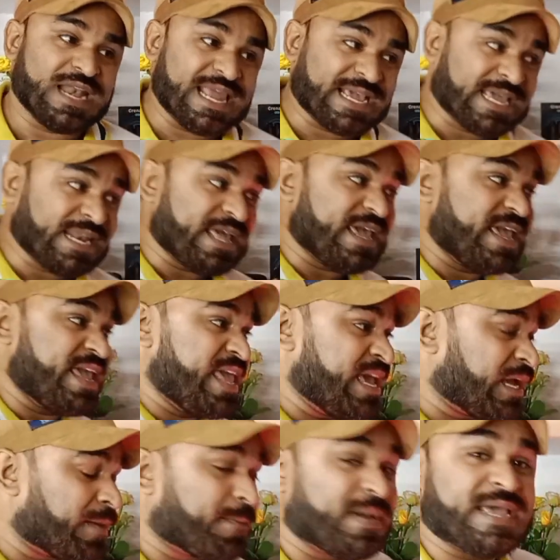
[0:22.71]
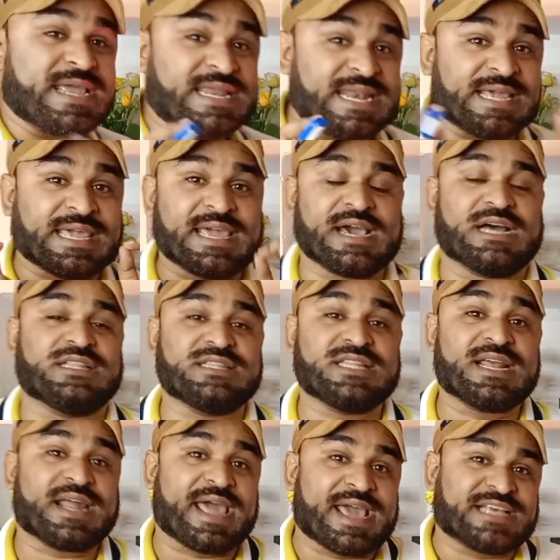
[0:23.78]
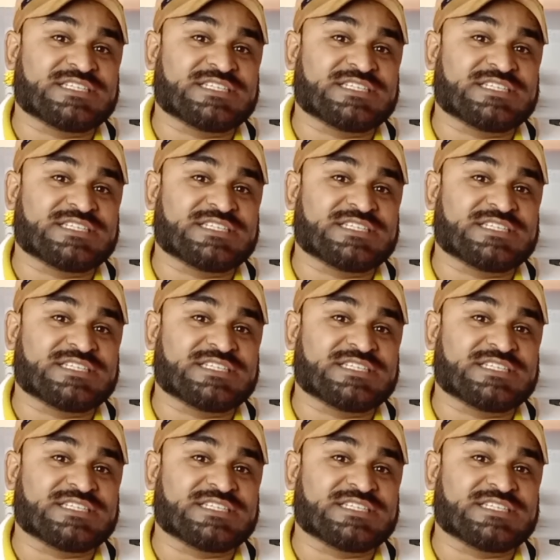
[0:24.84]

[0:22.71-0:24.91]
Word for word: लेकिन एक महीने के अंदर